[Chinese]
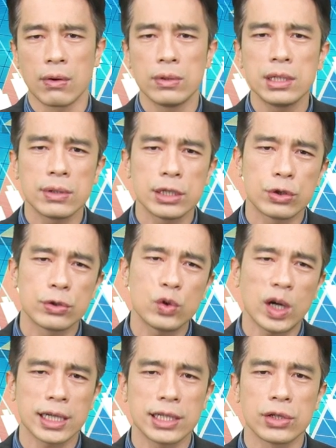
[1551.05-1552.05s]
我认为群
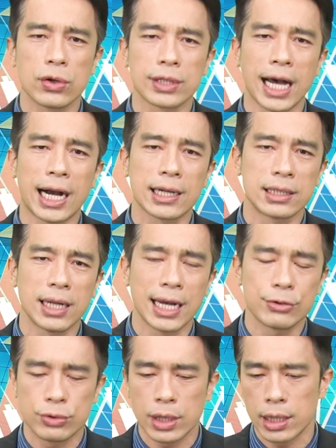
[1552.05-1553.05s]
创跟友达可能还
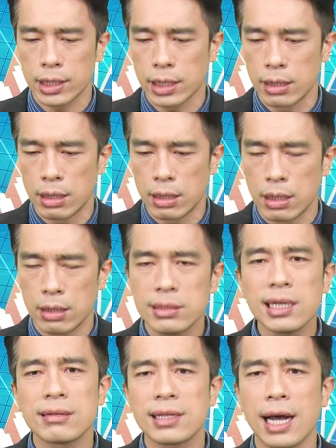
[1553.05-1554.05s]
需要一个
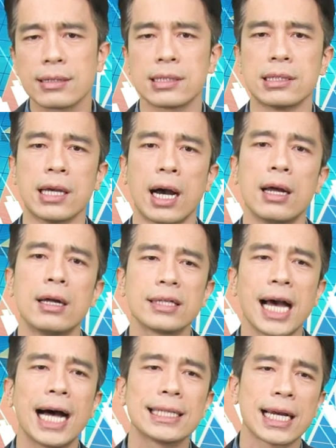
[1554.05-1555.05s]
震荡期啊，
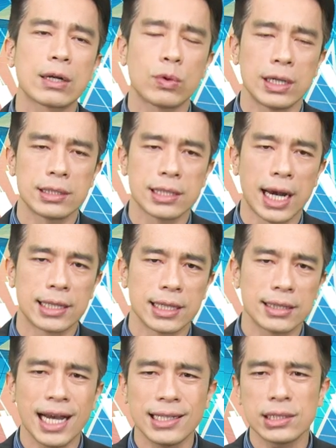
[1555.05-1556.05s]
大家再观察一
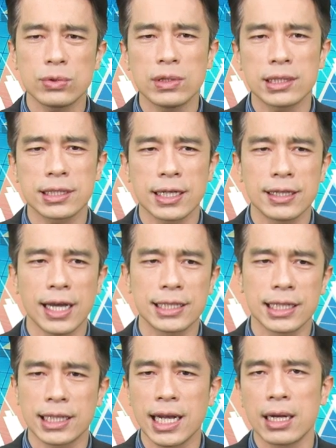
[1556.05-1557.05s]
下。但是我只跟大家
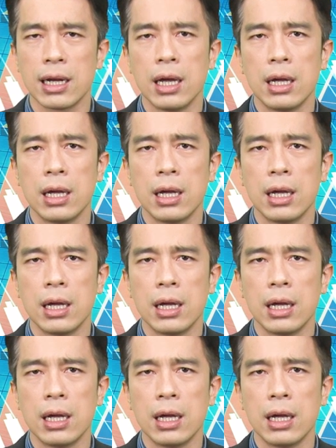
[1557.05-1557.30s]
讲，你看。